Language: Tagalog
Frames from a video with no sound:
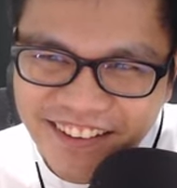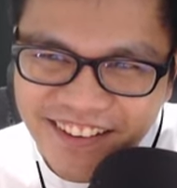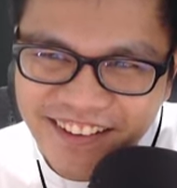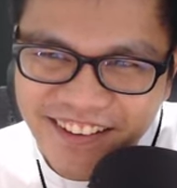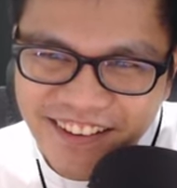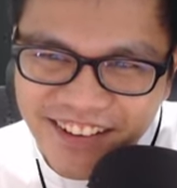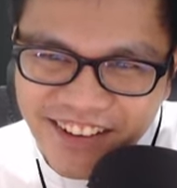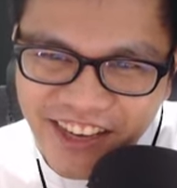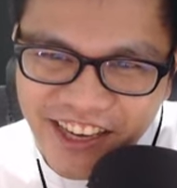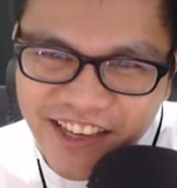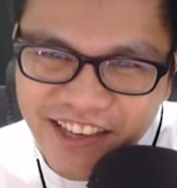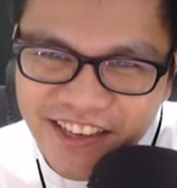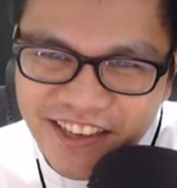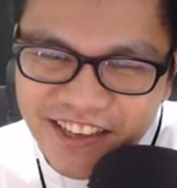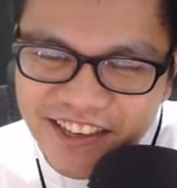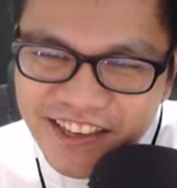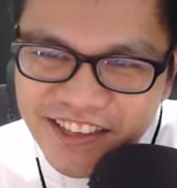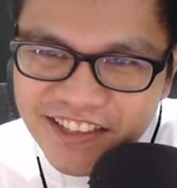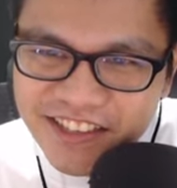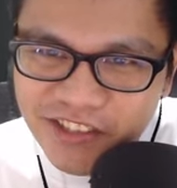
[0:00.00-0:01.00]
Okay,
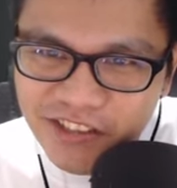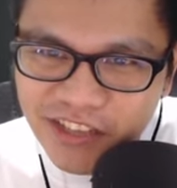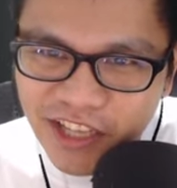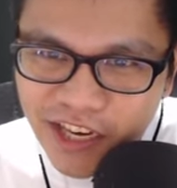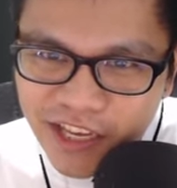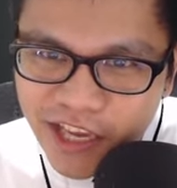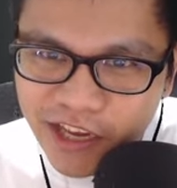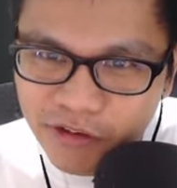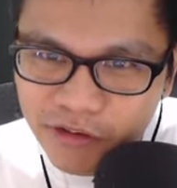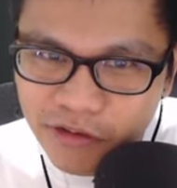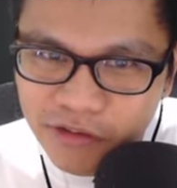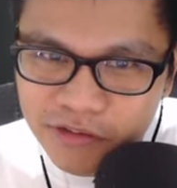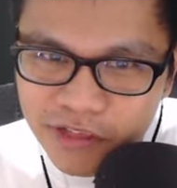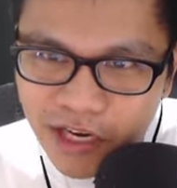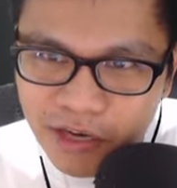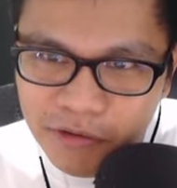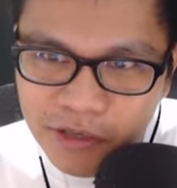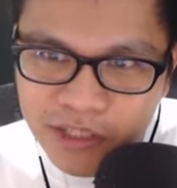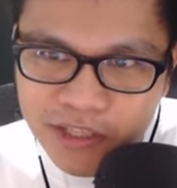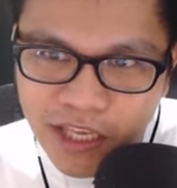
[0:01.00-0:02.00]
so nilagay ko yung
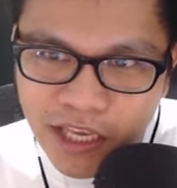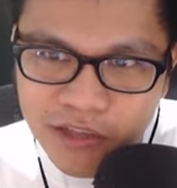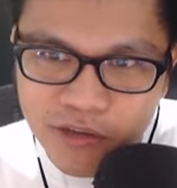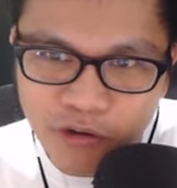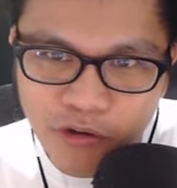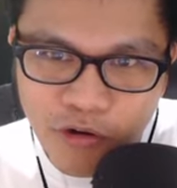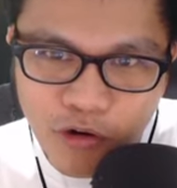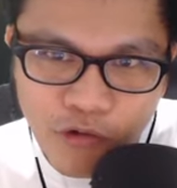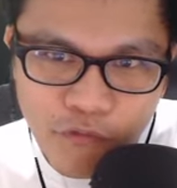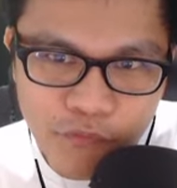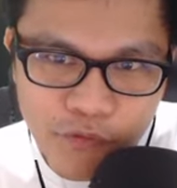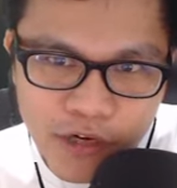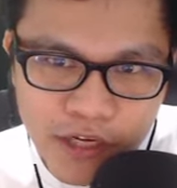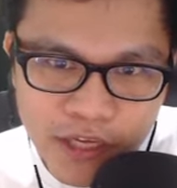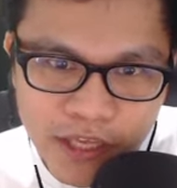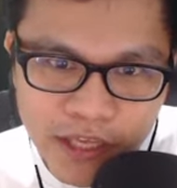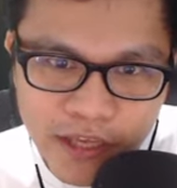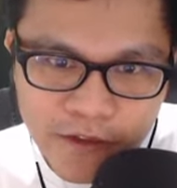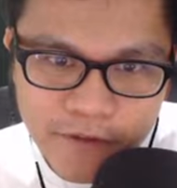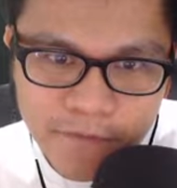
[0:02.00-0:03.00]
dalawa dito.
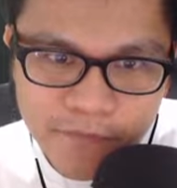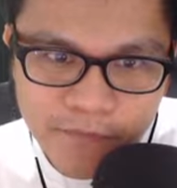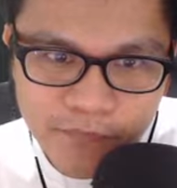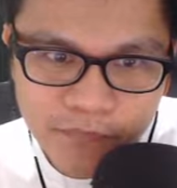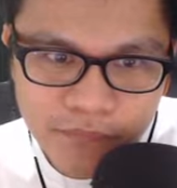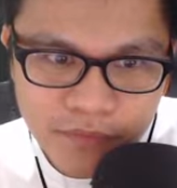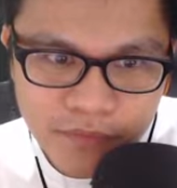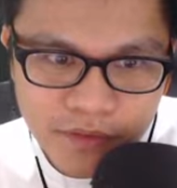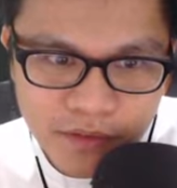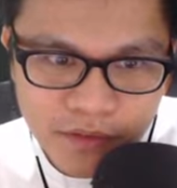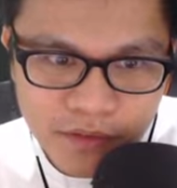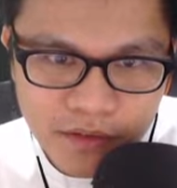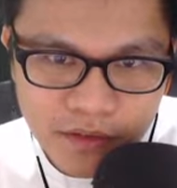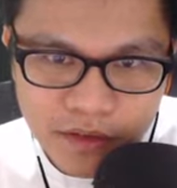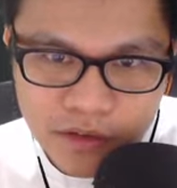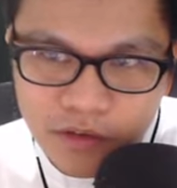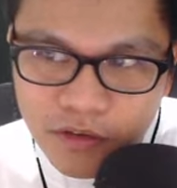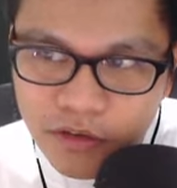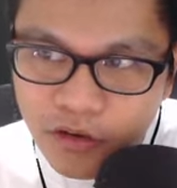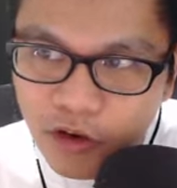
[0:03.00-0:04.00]
Hopefully,
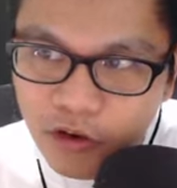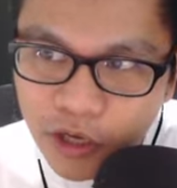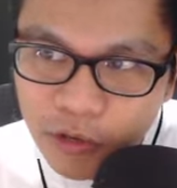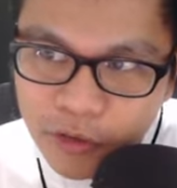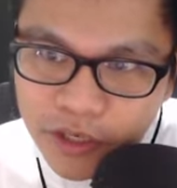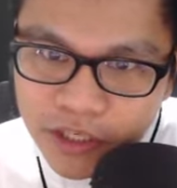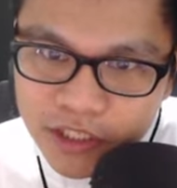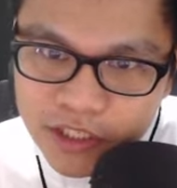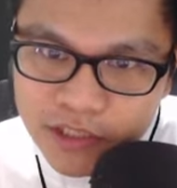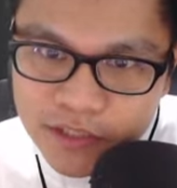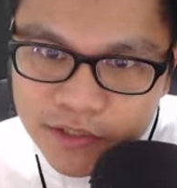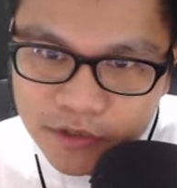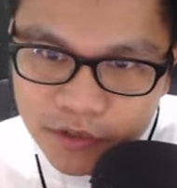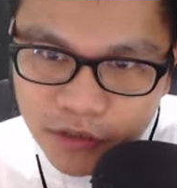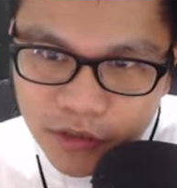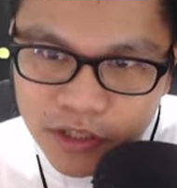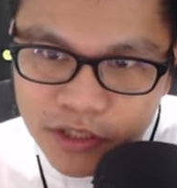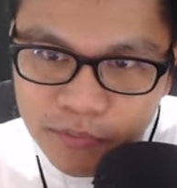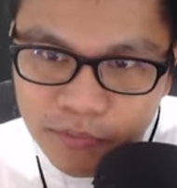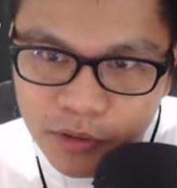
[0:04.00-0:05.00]
Okay, we're gonna
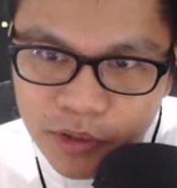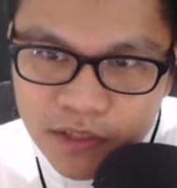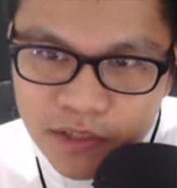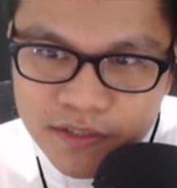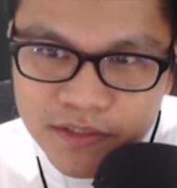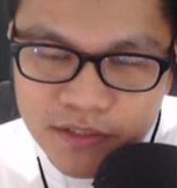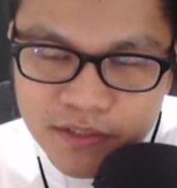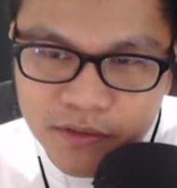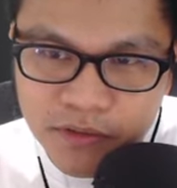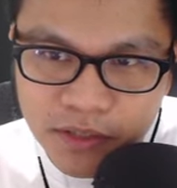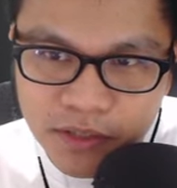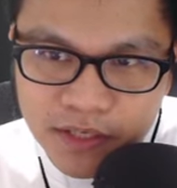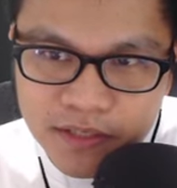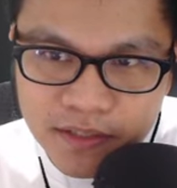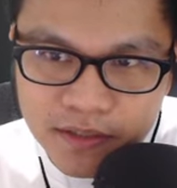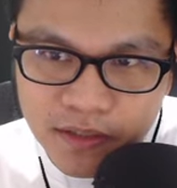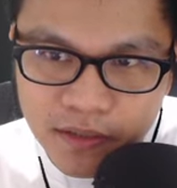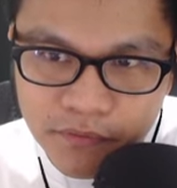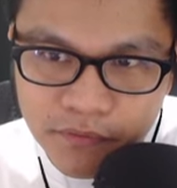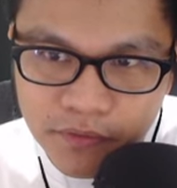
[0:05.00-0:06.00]
destroy the balls just to
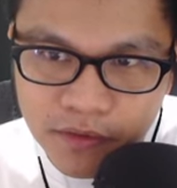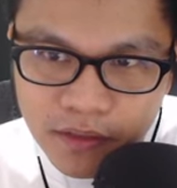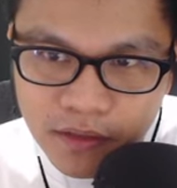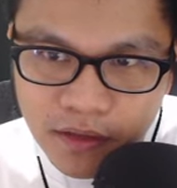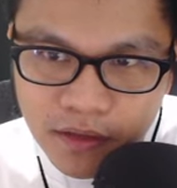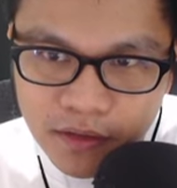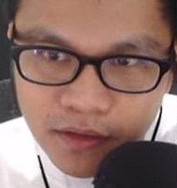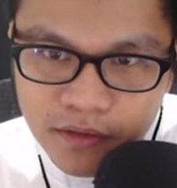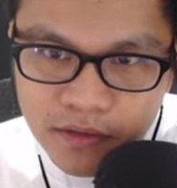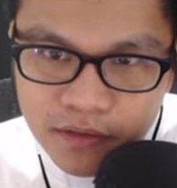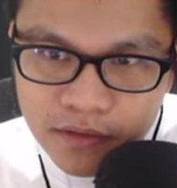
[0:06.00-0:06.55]
reset everything.